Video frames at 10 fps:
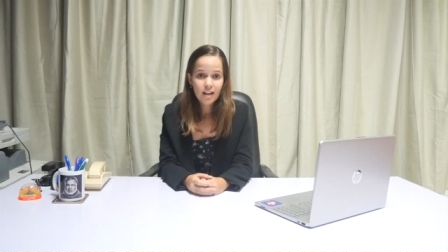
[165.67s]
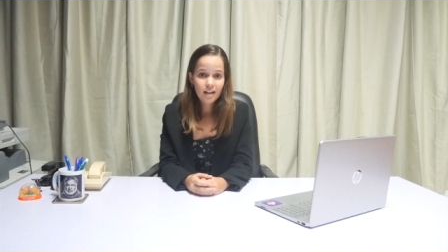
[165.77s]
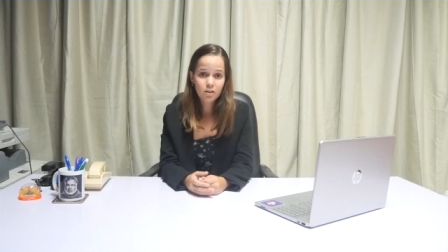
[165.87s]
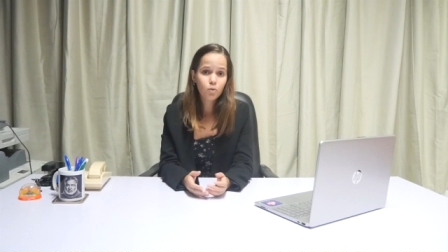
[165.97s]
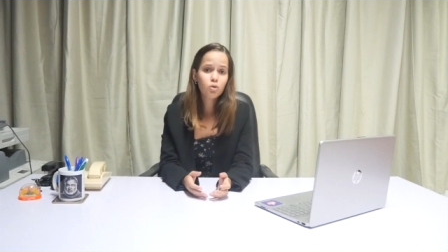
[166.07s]

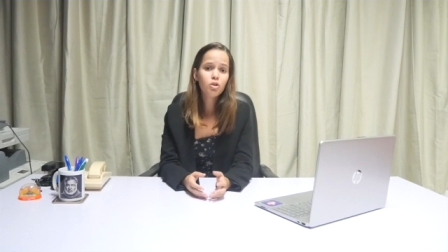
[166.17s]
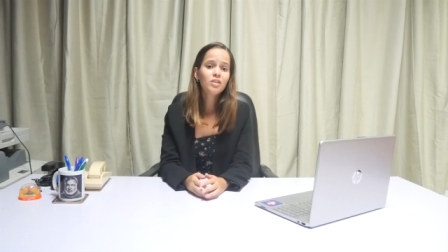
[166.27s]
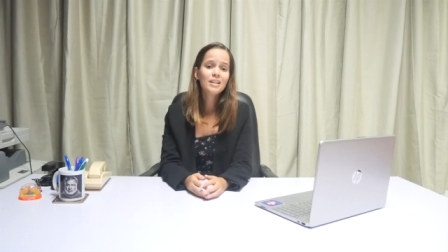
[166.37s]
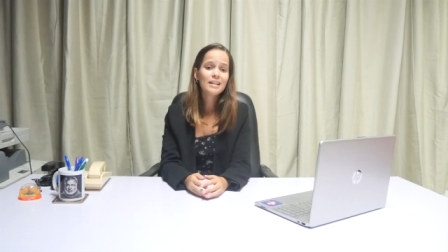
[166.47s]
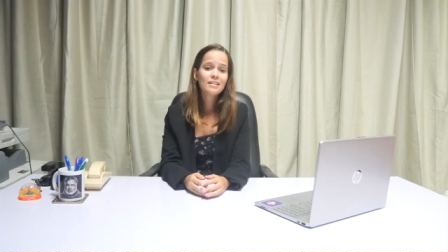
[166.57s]
La
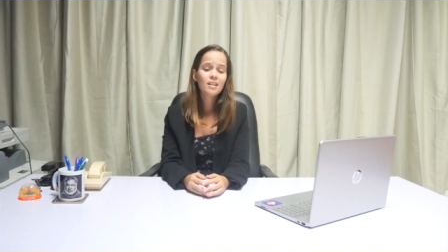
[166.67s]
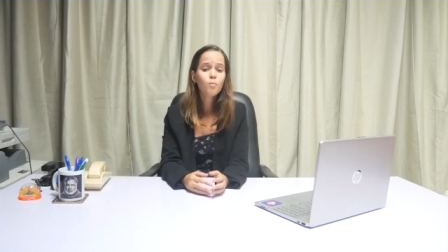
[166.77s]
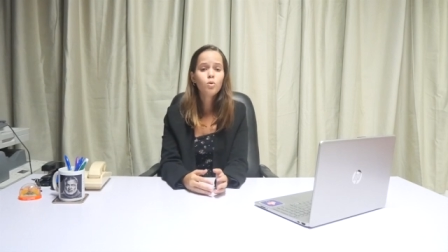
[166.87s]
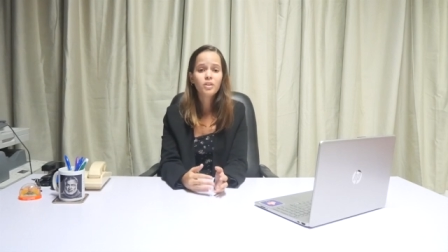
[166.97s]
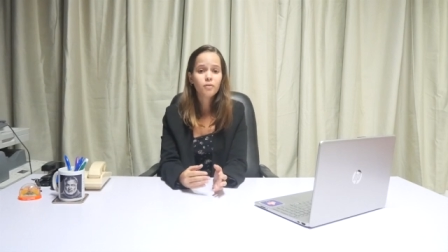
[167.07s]
solución tiene que ser
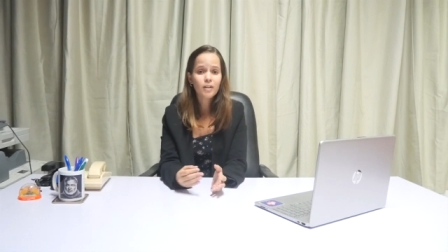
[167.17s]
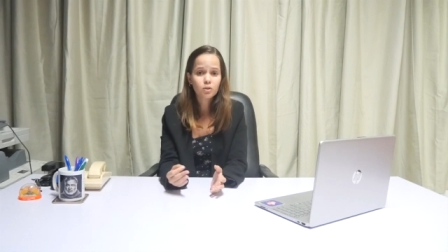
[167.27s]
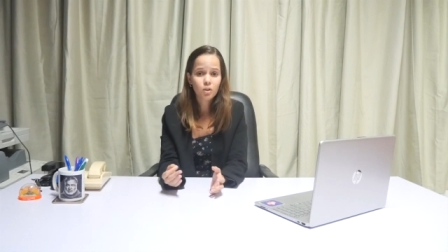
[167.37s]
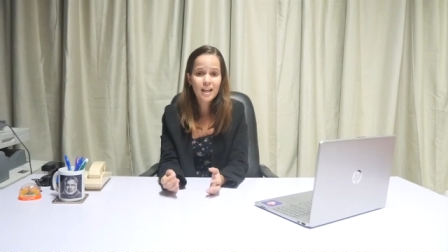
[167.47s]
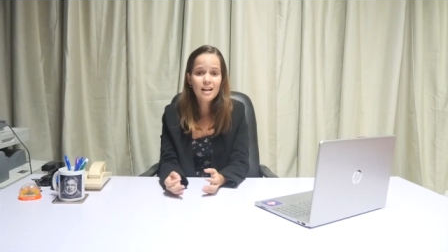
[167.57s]

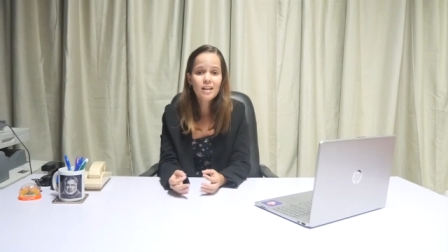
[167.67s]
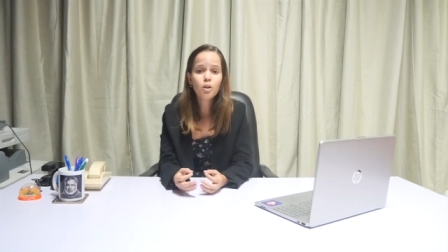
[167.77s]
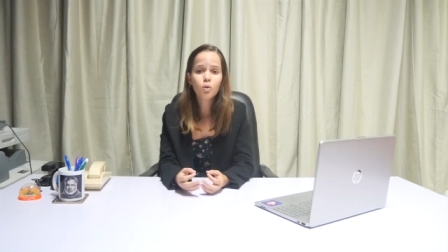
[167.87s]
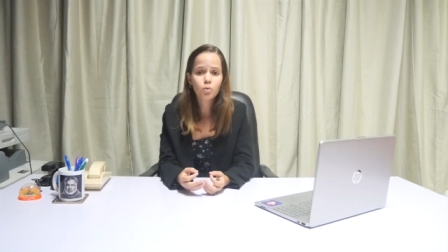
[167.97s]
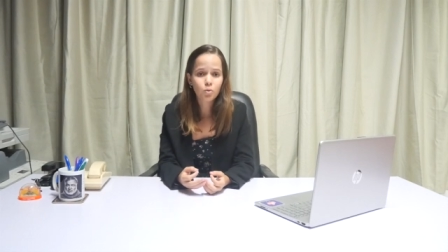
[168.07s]
multifactorial
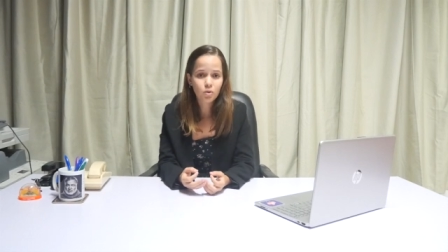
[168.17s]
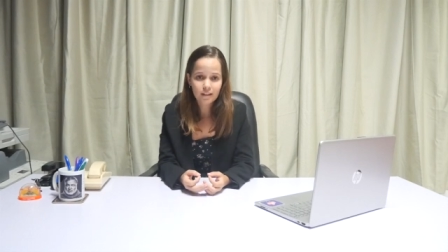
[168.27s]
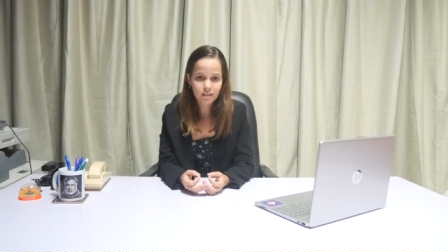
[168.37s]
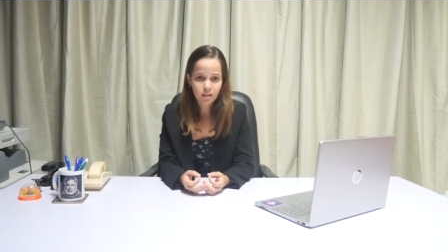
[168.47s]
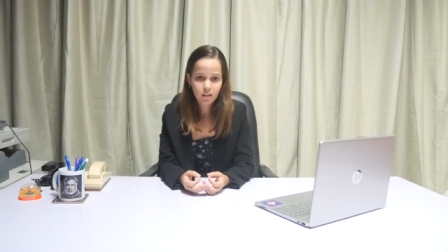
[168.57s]
y
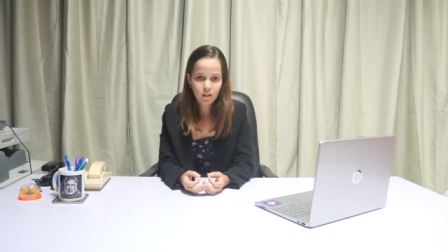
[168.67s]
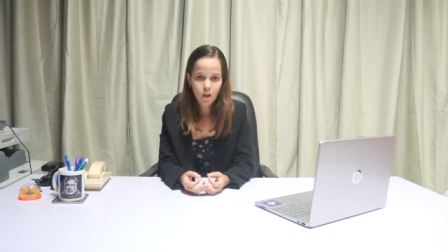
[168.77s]
contundente.